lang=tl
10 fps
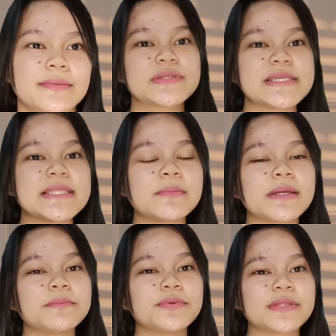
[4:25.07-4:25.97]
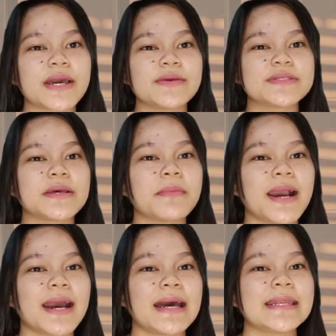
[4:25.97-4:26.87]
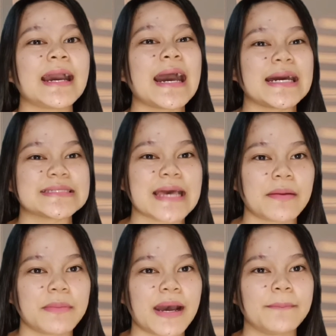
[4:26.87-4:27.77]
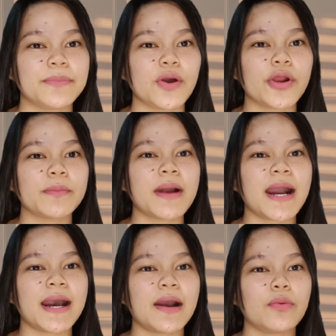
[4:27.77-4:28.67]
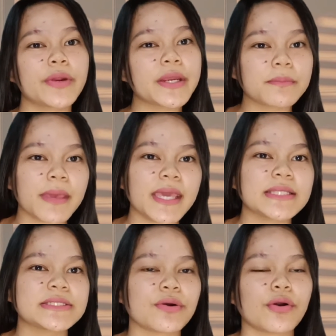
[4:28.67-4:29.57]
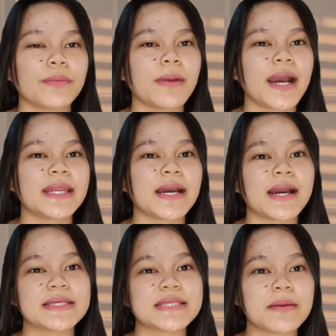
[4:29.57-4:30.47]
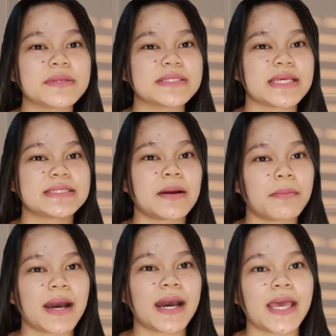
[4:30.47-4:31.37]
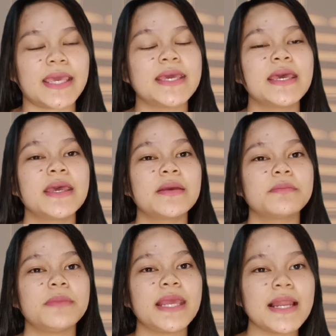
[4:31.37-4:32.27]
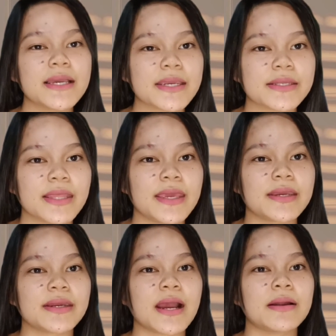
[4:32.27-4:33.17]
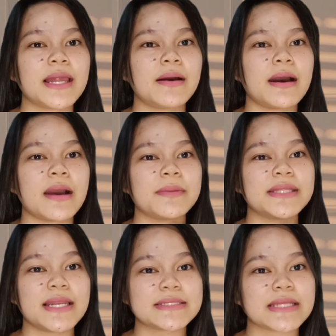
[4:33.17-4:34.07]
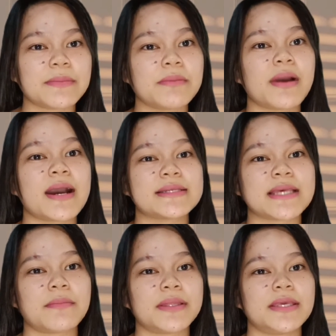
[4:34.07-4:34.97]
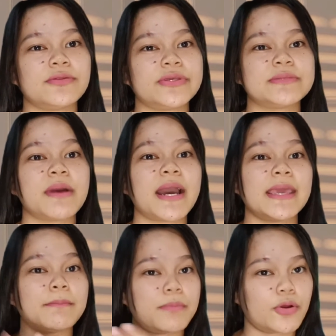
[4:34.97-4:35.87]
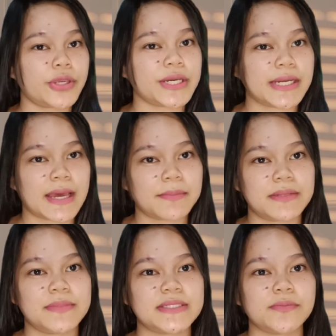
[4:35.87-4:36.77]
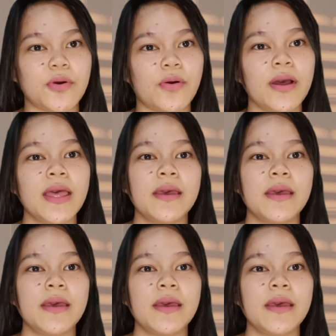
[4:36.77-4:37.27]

Proceed naman po tayo sa mga nakakasama or mga workmates or mga nakakasama sa isang bahay. Bilang caretaker, ang, ang madalas namin mga kasama dito is mga employer namin mismo.